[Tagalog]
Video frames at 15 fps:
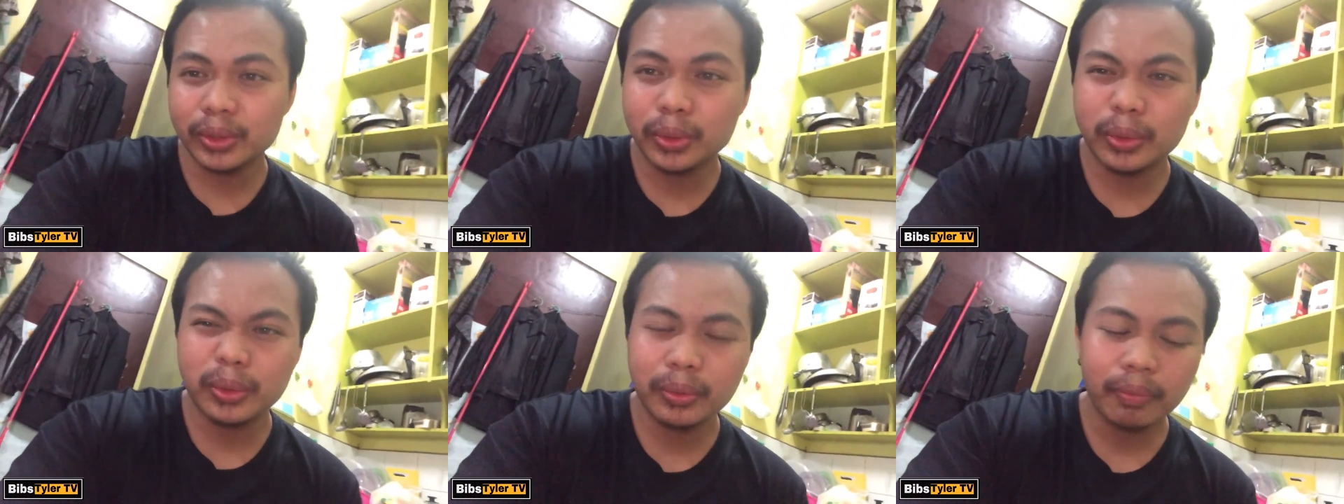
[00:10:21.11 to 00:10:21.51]

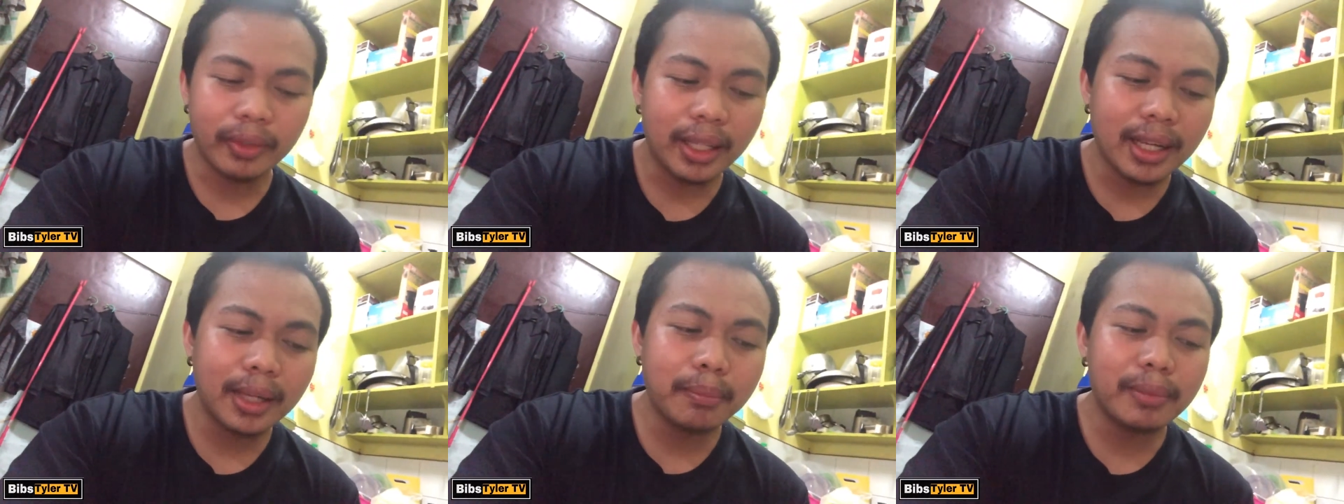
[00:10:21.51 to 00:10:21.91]
So,
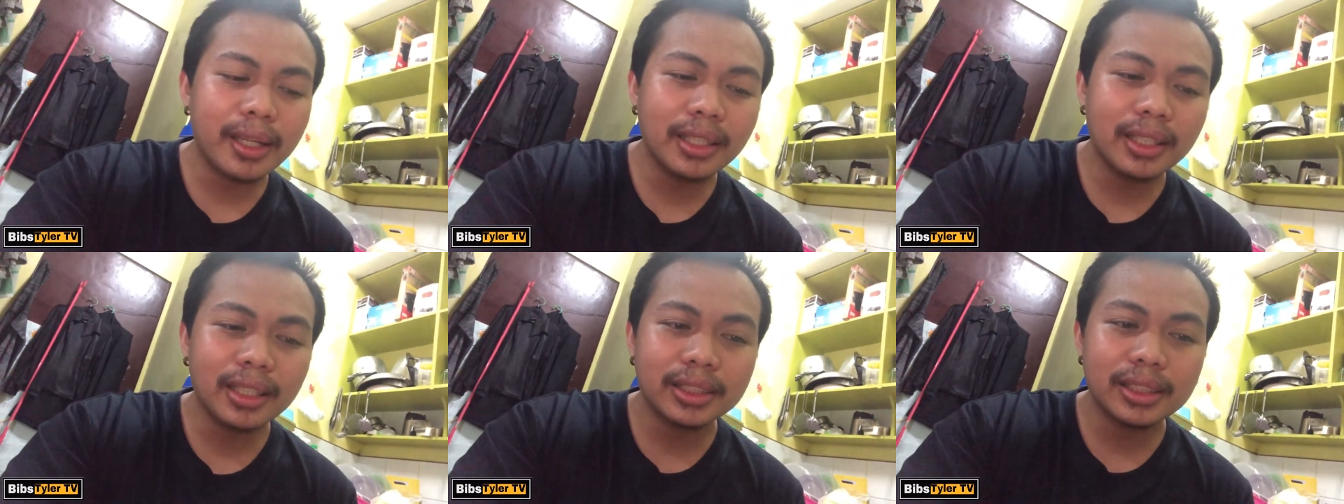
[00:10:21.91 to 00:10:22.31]
I'm
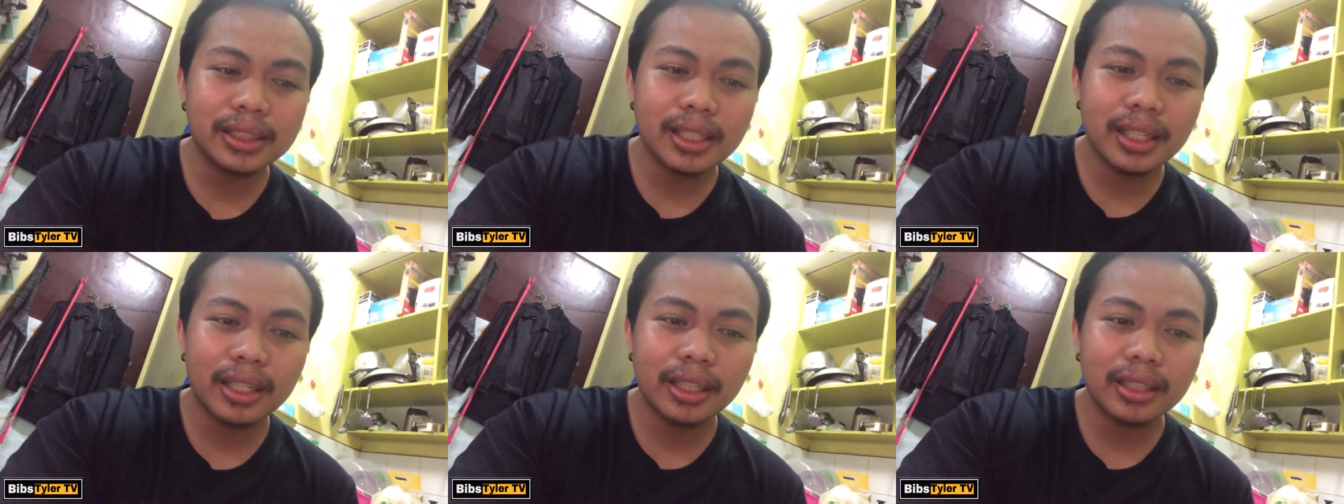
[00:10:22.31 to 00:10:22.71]
planning kasi
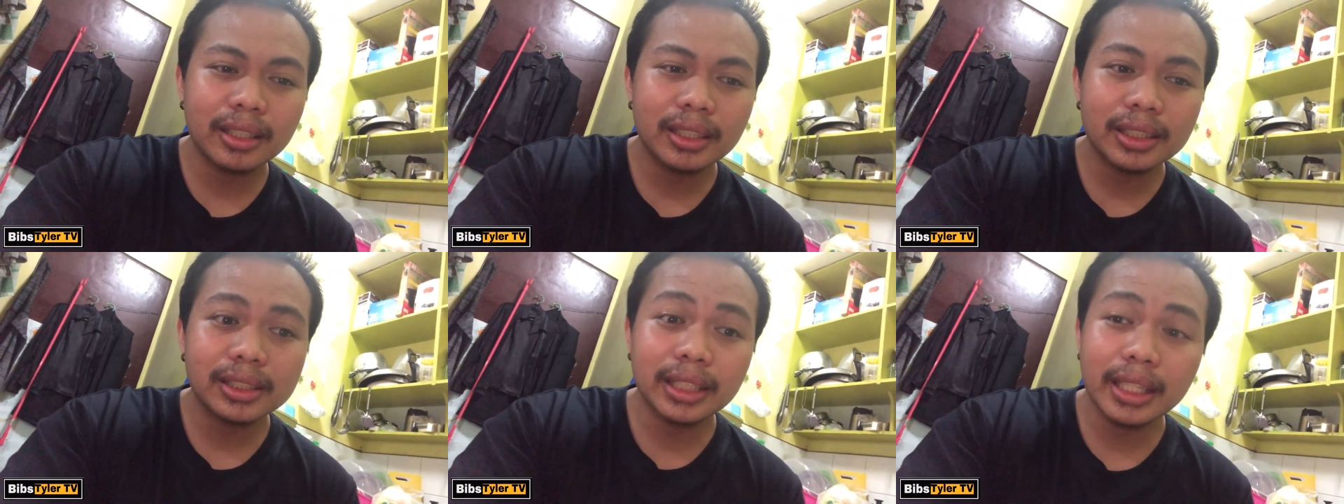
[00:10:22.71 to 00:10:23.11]
na
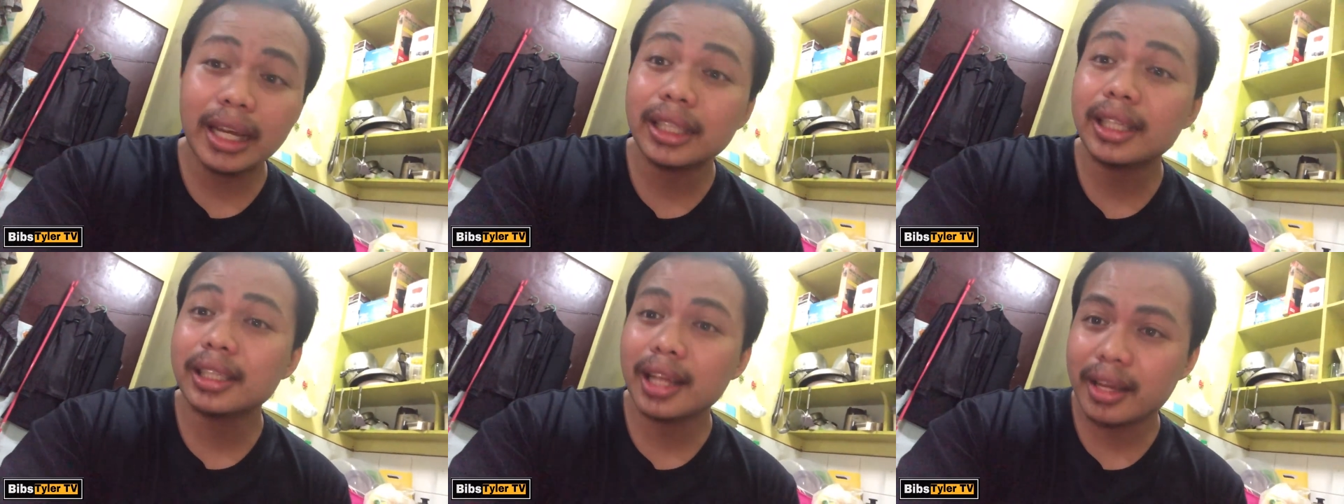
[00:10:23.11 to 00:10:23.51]
sa
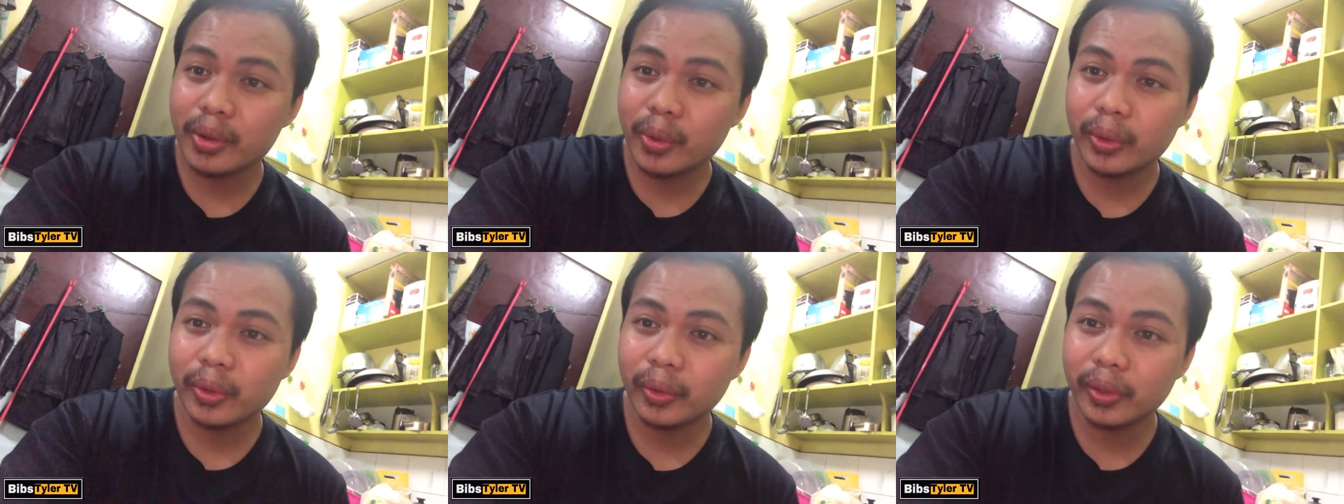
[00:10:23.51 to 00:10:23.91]
yate
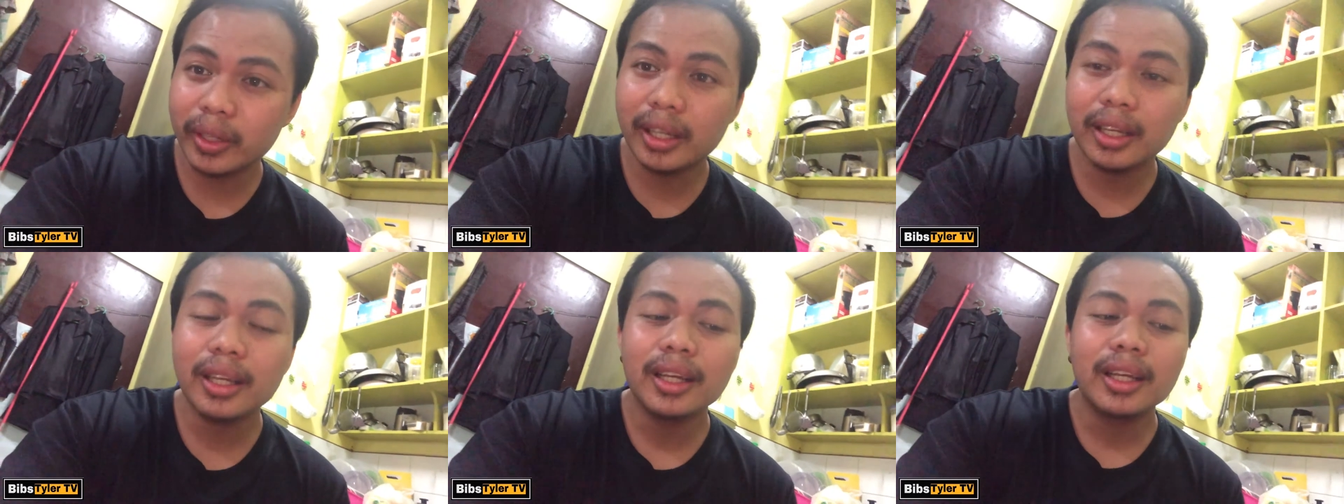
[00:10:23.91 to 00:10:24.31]
tayo.
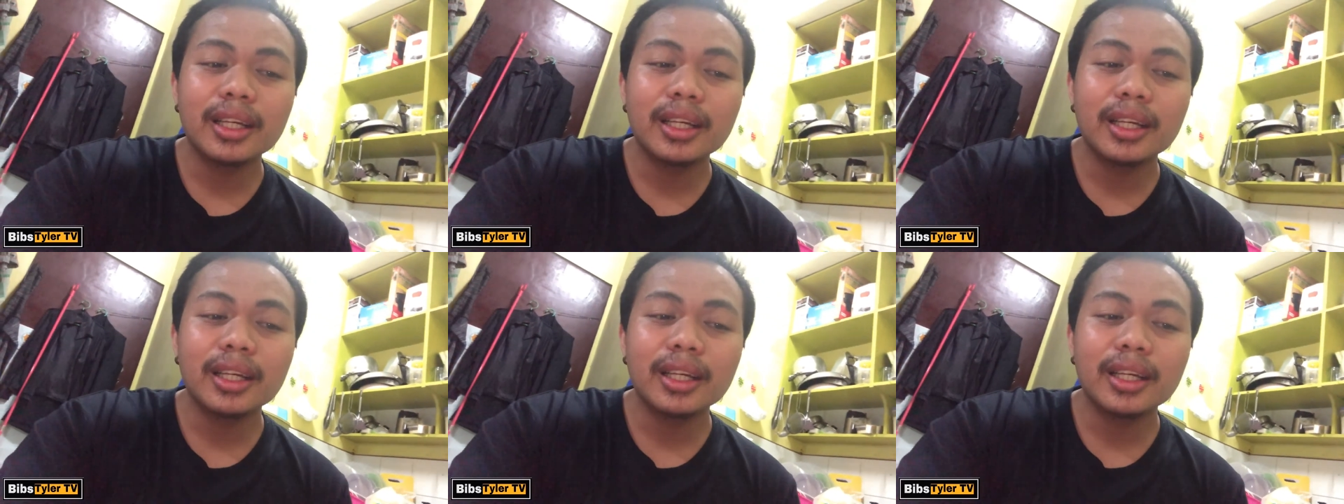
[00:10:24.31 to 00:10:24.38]
Okay?